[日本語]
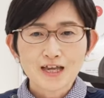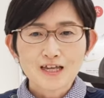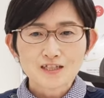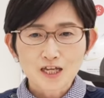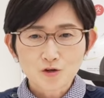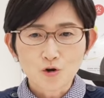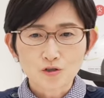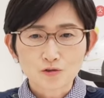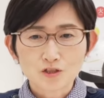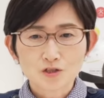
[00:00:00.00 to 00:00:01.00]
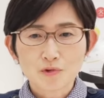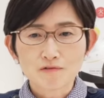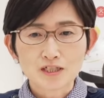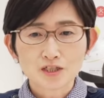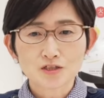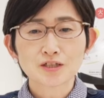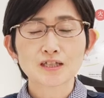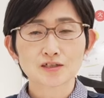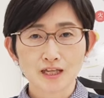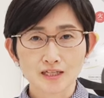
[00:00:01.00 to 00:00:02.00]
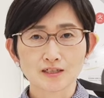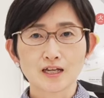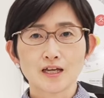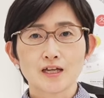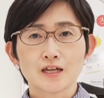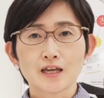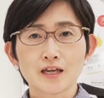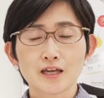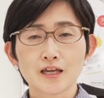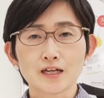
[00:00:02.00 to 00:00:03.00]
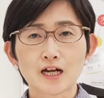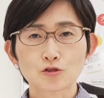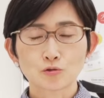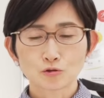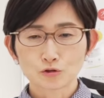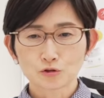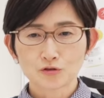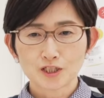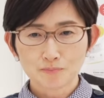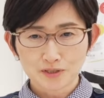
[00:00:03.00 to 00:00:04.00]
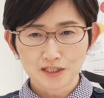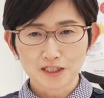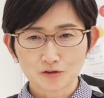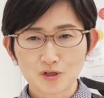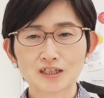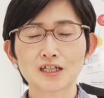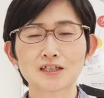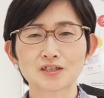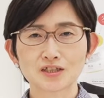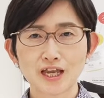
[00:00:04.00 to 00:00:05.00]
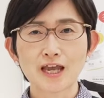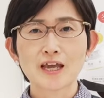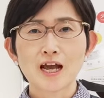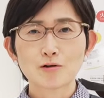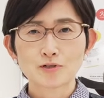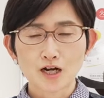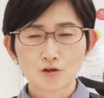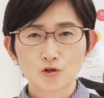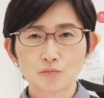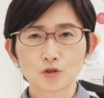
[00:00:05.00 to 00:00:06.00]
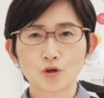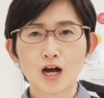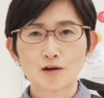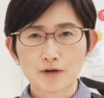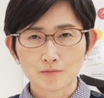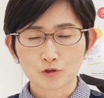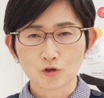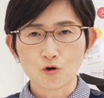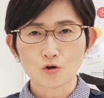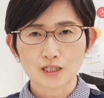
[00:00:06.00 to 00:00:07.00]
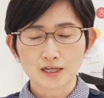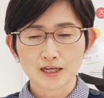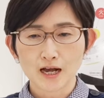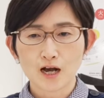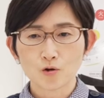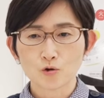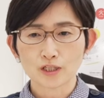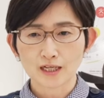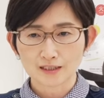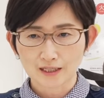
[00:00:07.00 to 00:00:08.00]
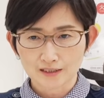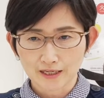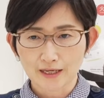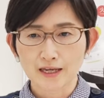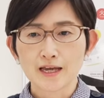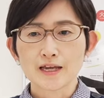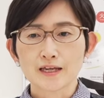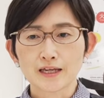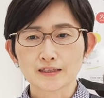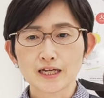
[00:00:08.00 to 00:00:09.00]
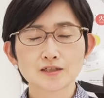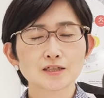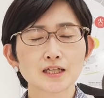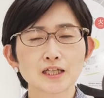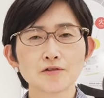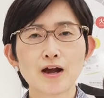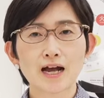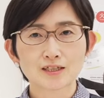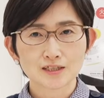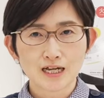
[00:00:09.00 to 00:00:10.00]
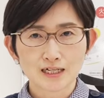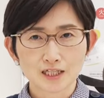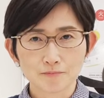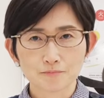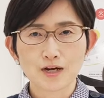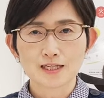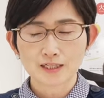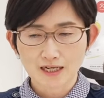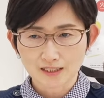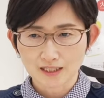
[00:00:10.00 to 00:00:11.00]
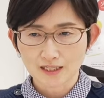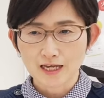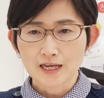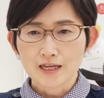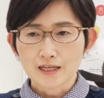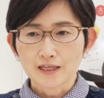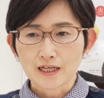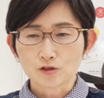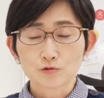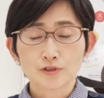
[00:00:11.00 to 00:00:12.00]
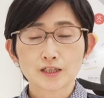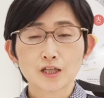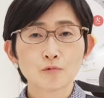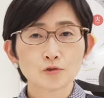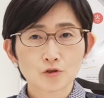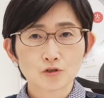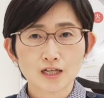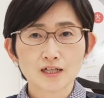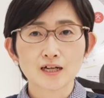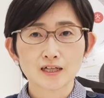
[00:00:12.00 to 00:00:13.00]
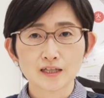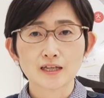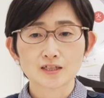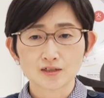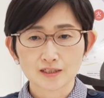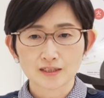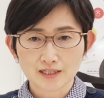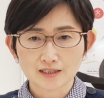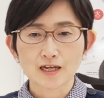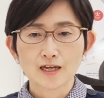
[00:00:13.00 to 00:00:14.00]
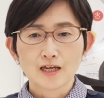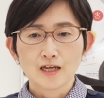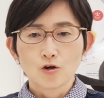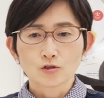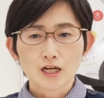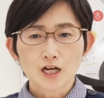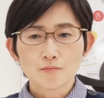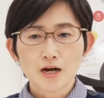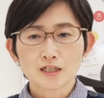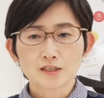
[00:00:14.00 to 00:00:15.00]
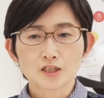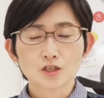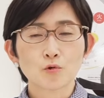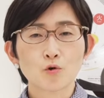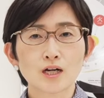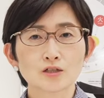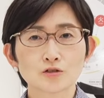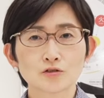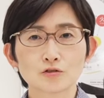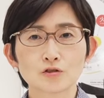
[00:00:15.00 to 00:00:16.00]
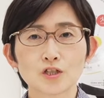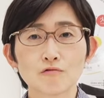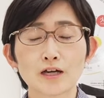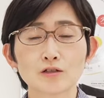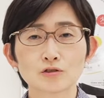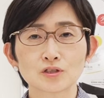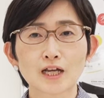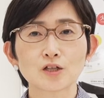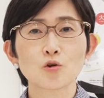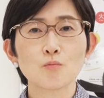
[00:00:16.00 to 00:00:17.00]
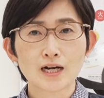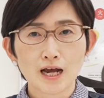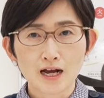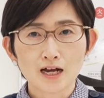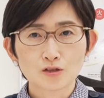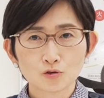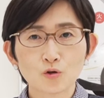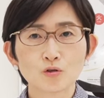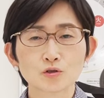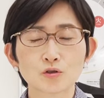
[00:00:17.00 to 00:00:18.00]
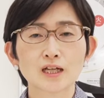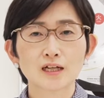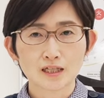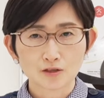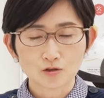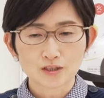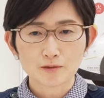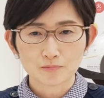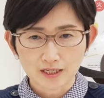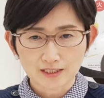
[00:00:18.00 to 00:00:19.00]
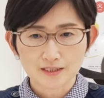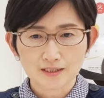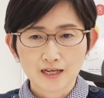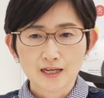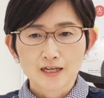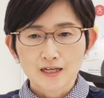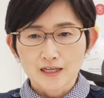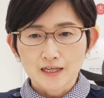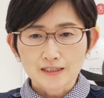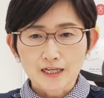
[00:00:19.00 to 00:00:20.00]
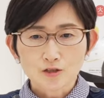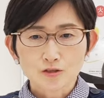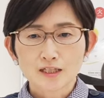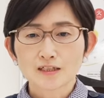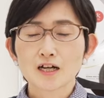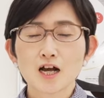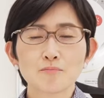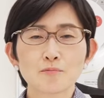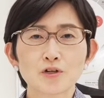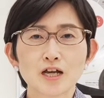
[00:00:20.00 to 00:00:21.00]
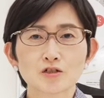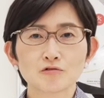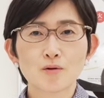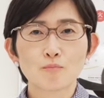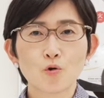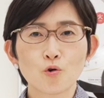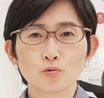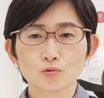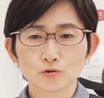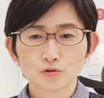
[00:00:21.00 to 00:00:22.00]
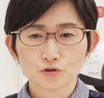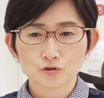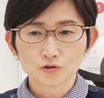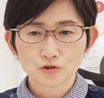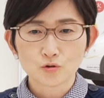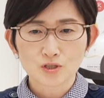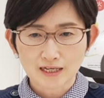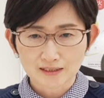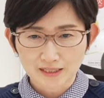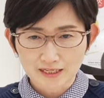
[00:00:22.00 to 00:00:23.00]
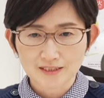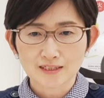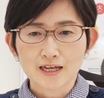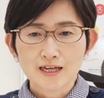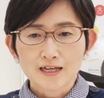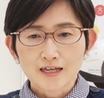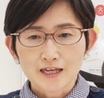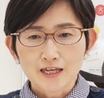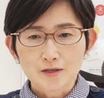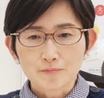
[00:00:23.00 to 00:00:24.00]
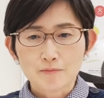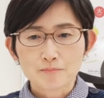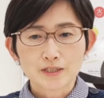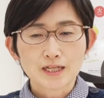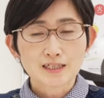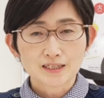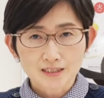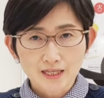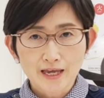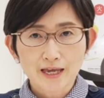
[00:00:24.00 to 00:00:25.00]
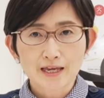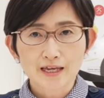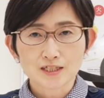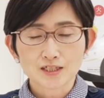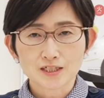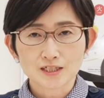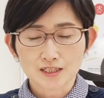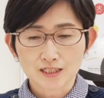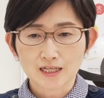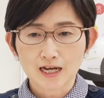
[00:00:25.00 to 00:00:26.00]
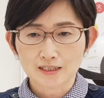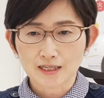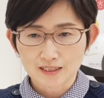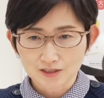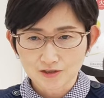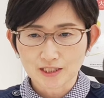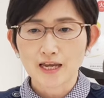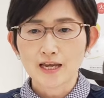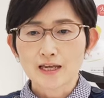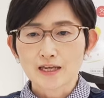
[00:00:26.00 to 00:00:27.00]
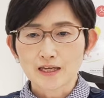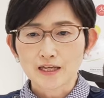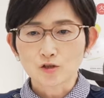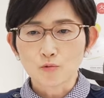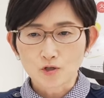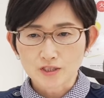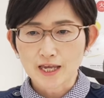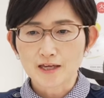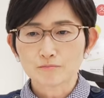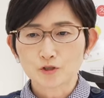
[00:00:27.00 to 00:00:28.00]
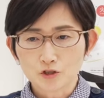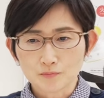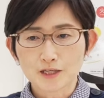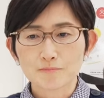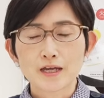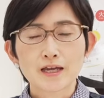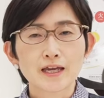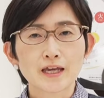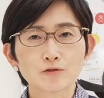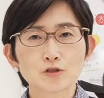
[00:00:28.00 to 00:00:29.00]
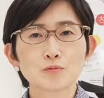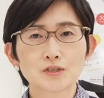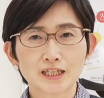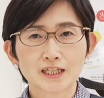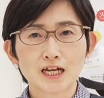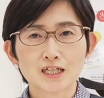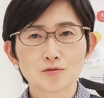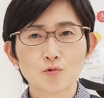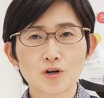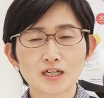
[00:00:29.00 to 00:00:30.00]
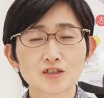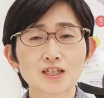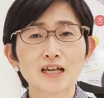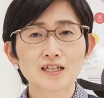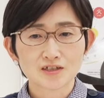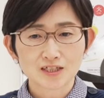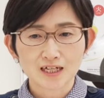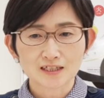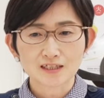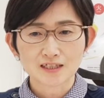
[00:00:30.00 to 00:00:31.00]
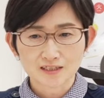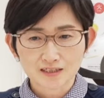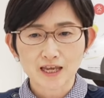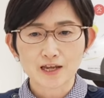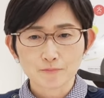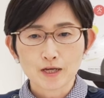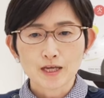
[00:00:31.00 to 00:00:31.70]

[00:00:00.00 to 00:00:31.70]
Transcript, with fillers: 最後4つ目は湿熱です、えー、過食気味の方ですね脂っこいもの甘いものお酒が多い方で、えー、体質的には暑がり汗かき、えー、あと吹き出物なんかが出やすいですお腹周りに脂肪がつくいわゆる太鼓腹の太り方のタイプです代表的な漢方薬は防風通症散です、えー、便秘がちで、えー、湿疹が出やすい、えー、のぼせむくみ、え腹部に皮下脂肪がつきやすい方ですね